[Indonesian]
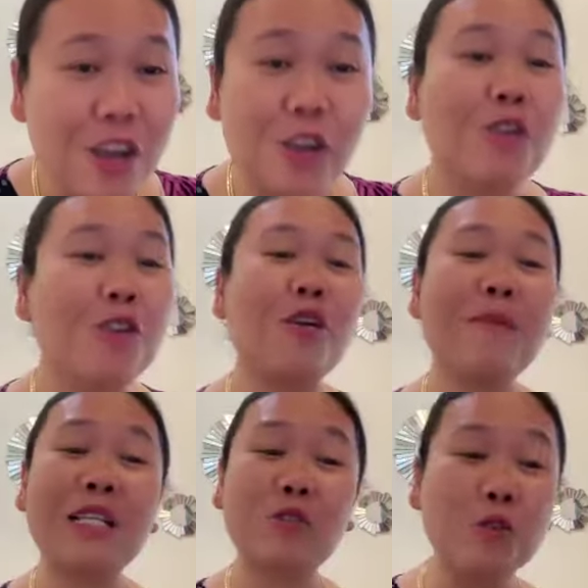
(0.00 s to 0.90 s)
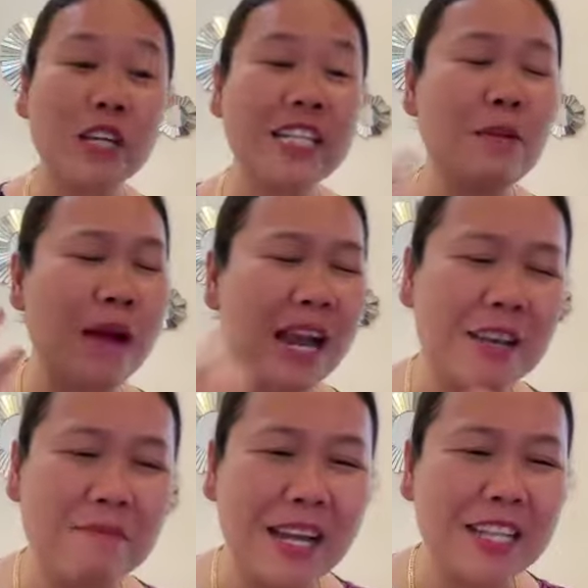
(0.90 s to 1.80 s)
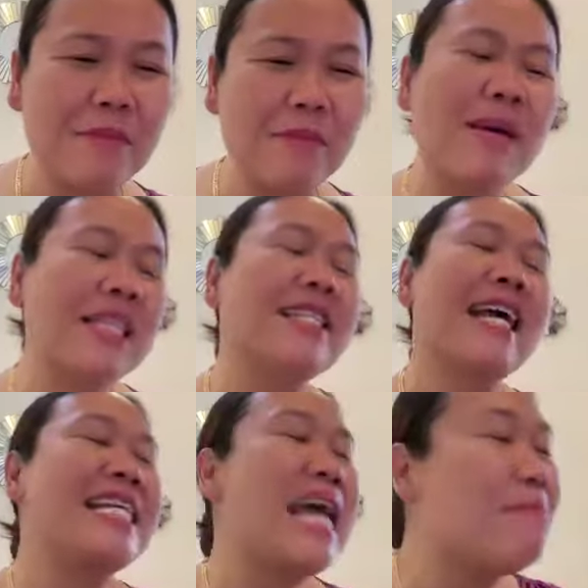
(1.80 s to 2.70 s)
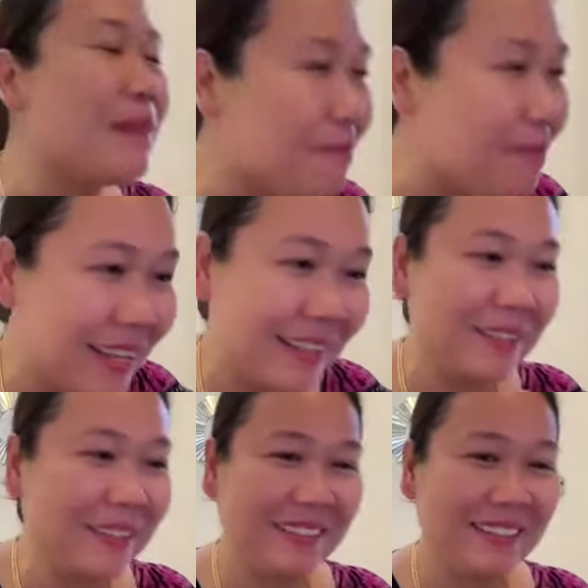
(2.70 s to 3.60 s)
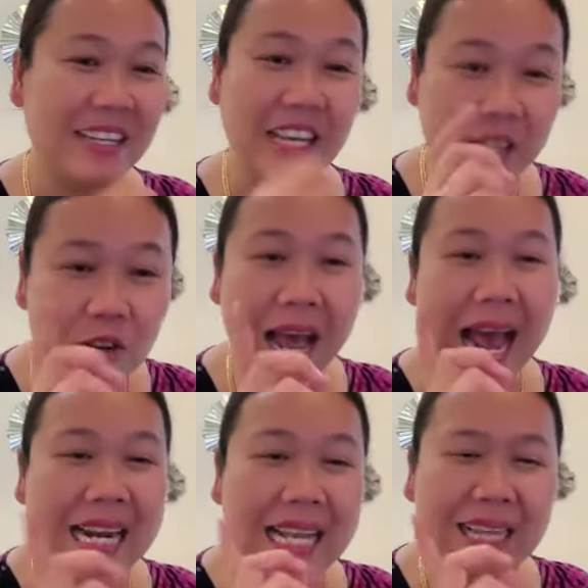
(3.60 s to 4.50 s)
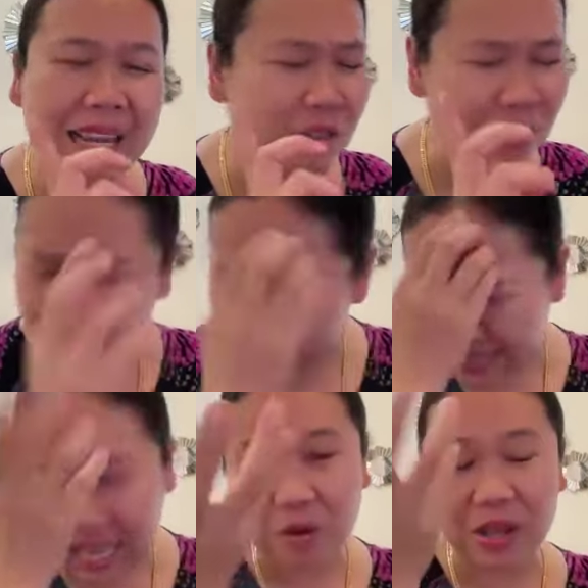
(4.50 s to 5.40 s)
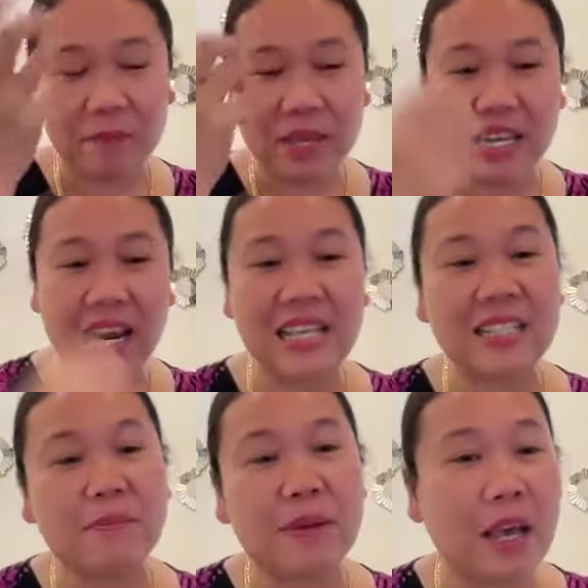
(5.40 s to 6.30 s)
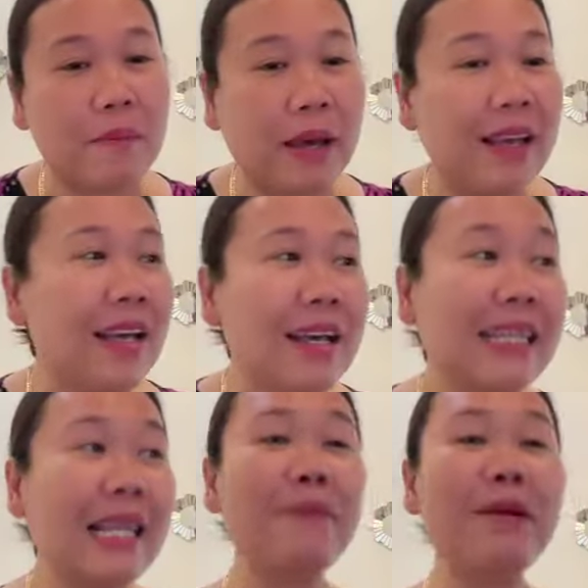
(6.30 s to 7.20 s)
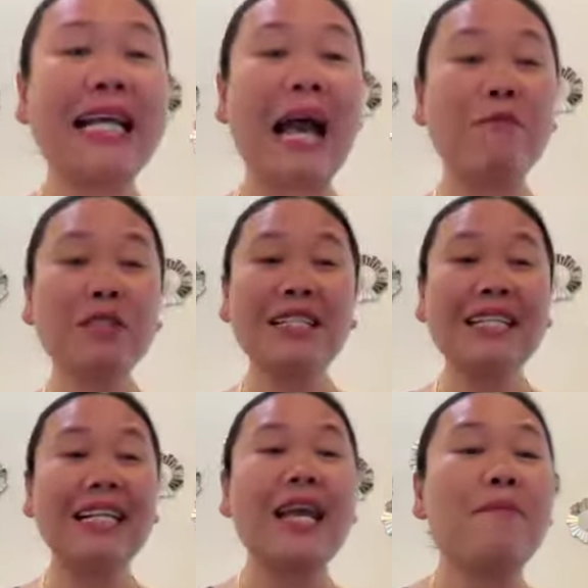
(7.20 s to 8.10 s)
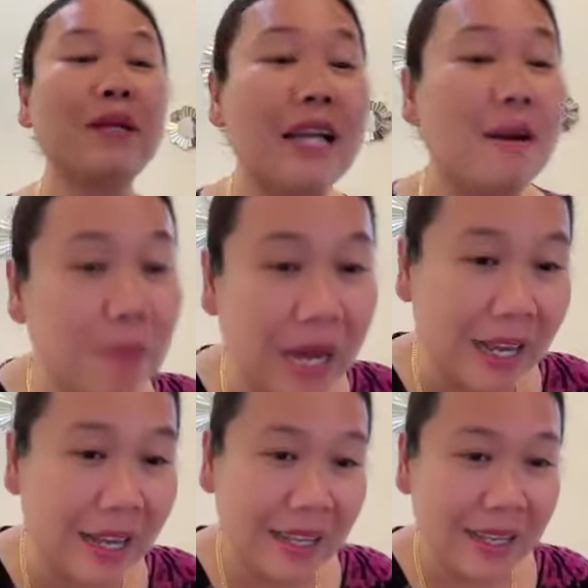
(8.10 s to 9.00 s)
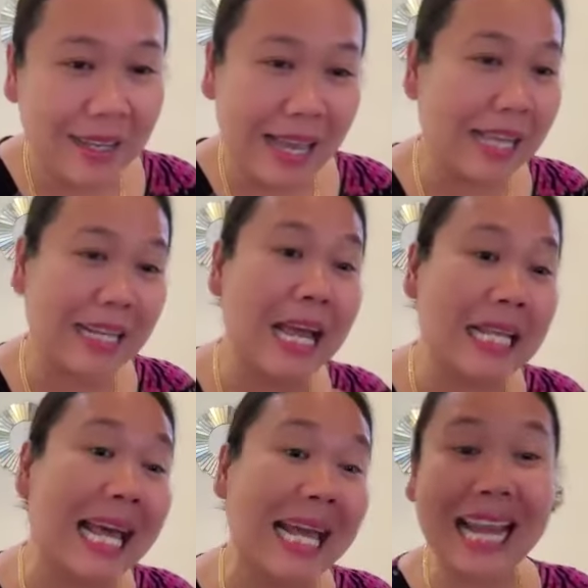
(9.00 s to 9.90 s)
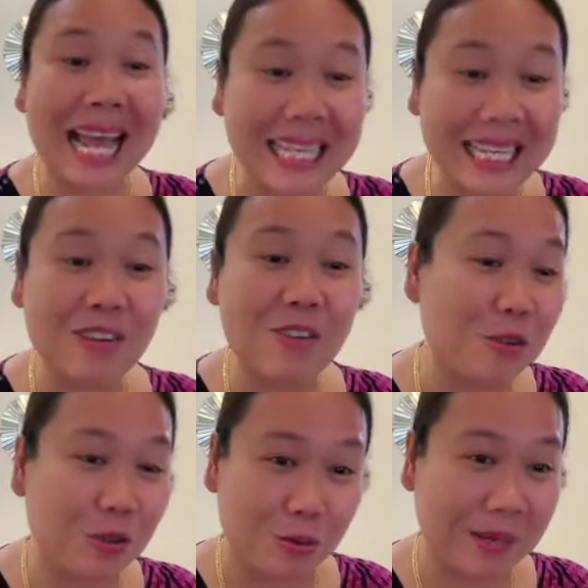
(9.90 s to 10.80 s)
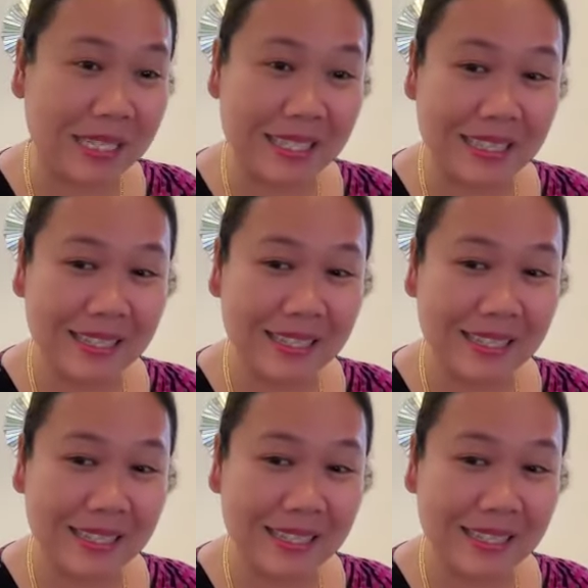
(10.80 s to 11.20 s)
Koko Thomas rugi dimaki-maki sama majikan nggak apa-apa. Itu loh, anak saya itu saya iya, nggak iya. tahu ya pikirannya seperti apa. Tapi kamu sendiri yang berdampak. Akhirnya nyari lagi ke Koko Thomas.